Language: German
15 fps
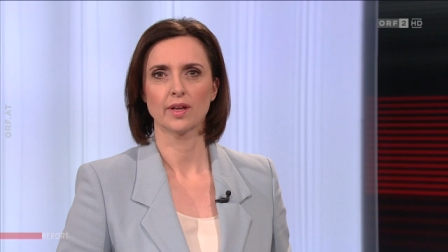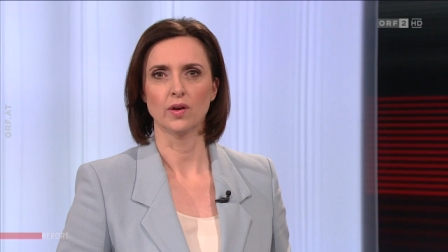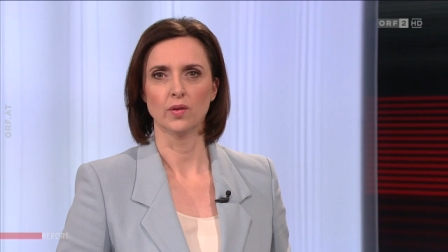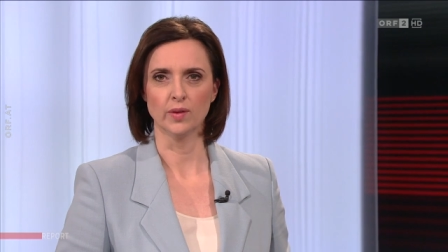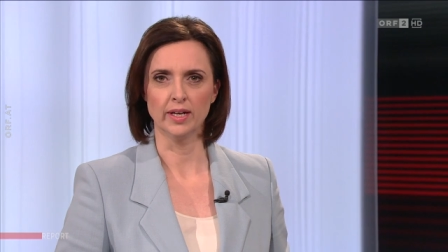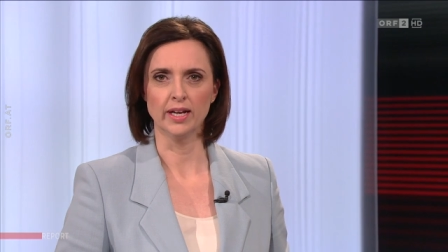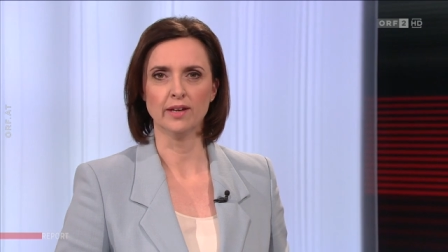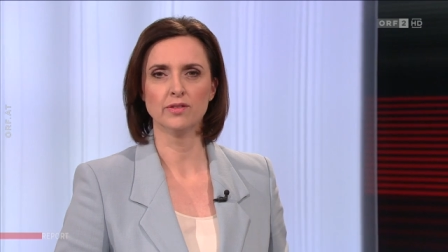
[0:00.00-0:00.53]
Und
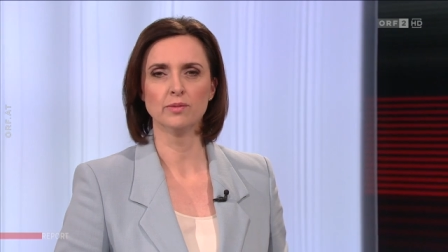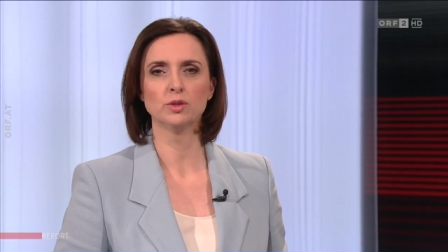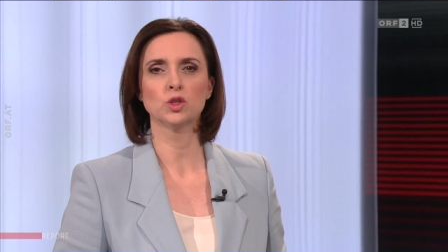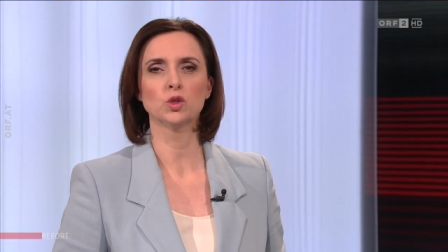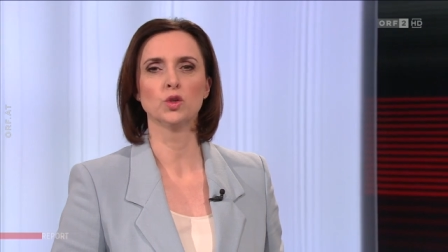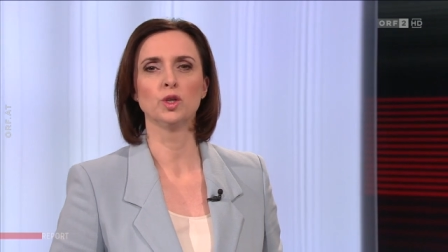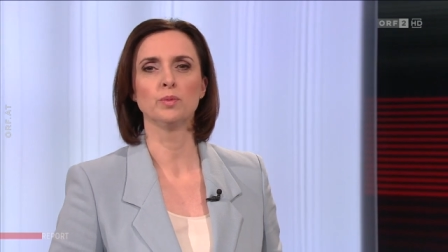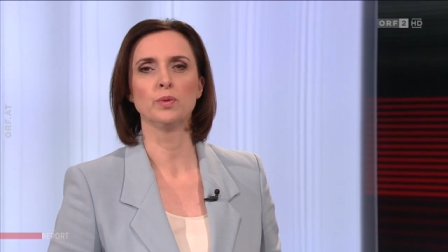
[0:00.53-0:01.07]
live im
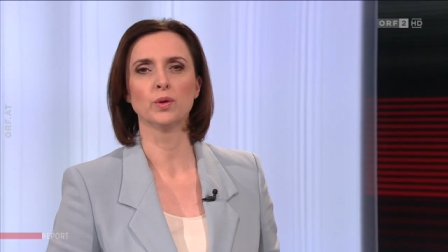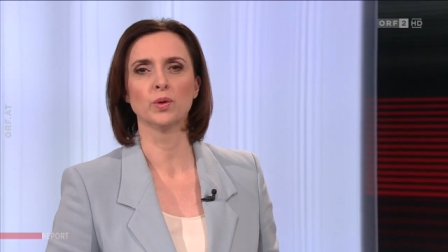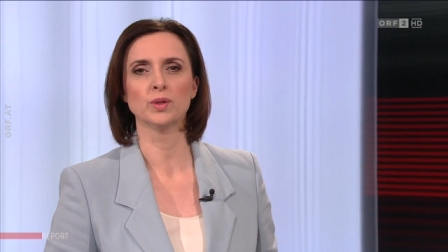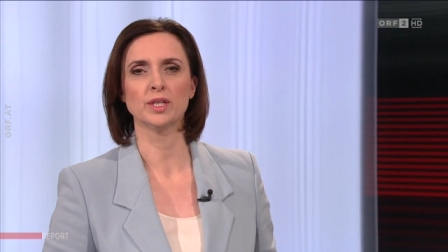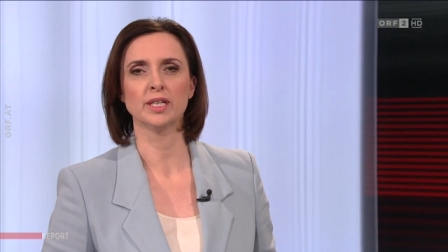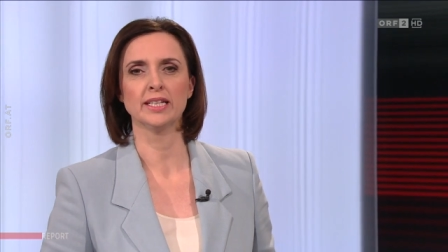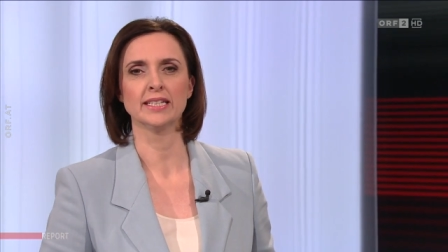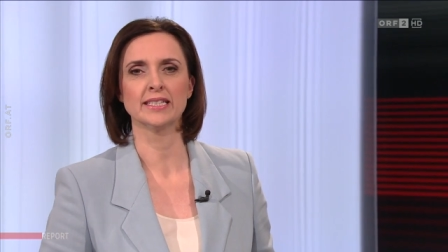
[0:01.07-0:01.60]
Studio begrüße
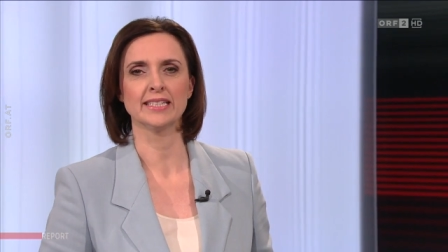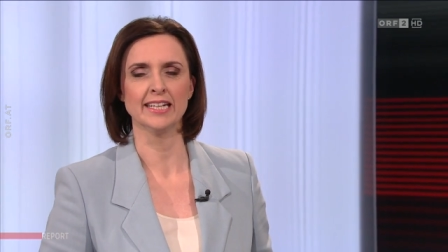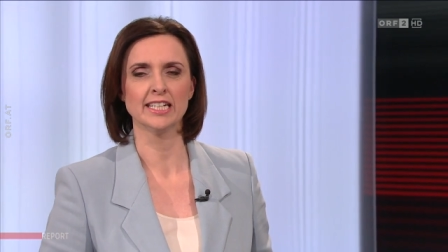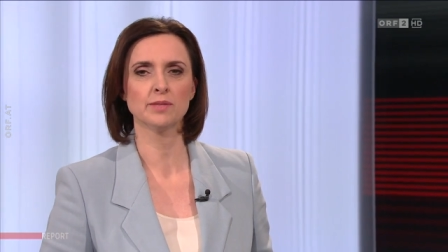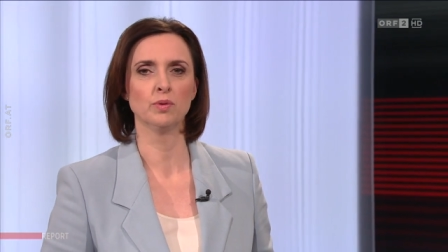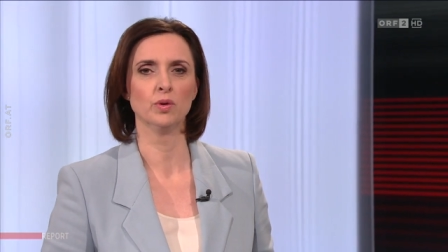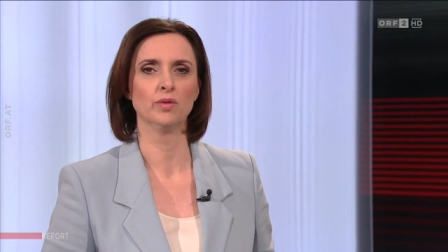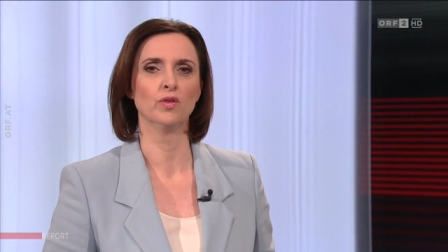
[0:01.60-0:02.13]
ich jetzt
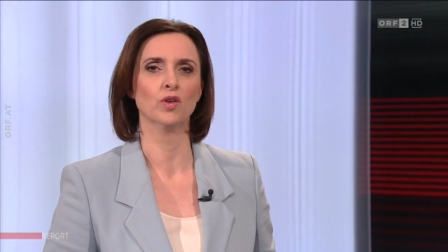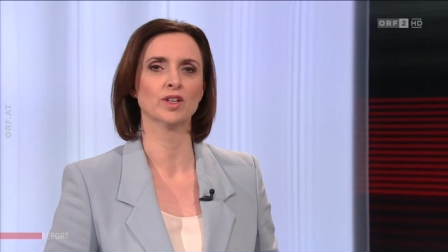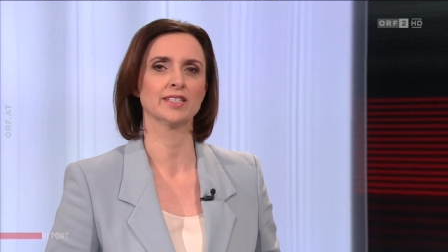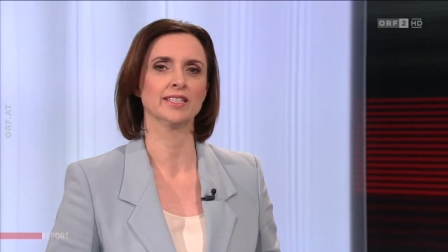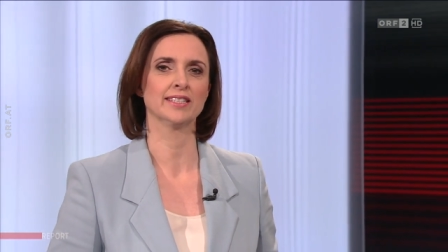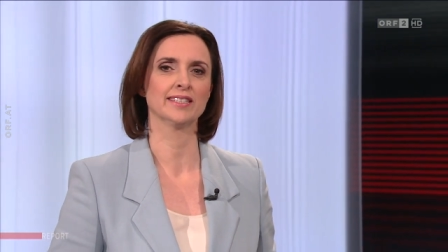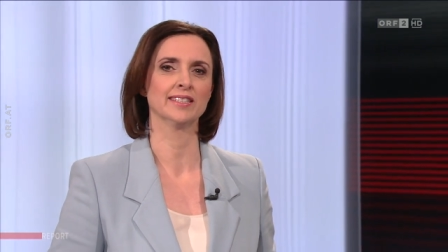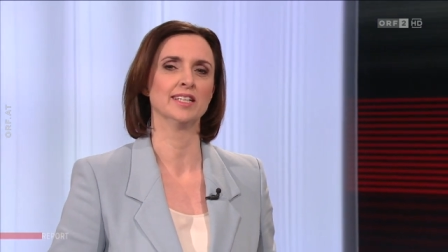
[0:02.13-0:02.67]

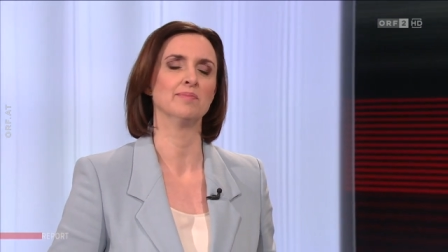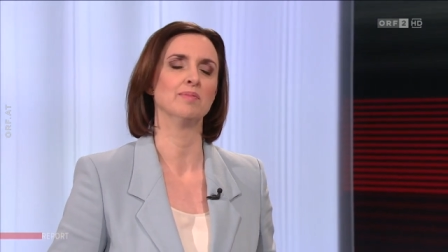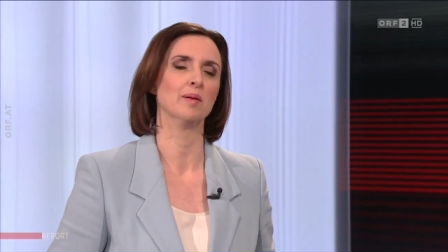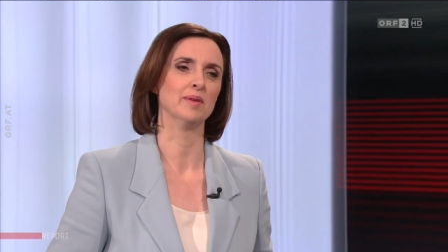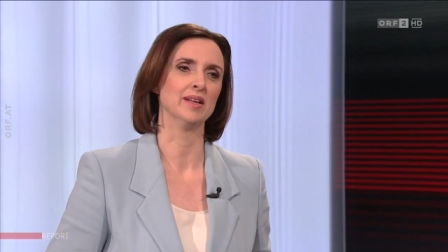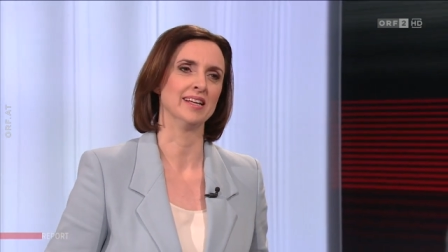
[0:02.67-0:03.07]
SPÖ-Vorsitzende Pamela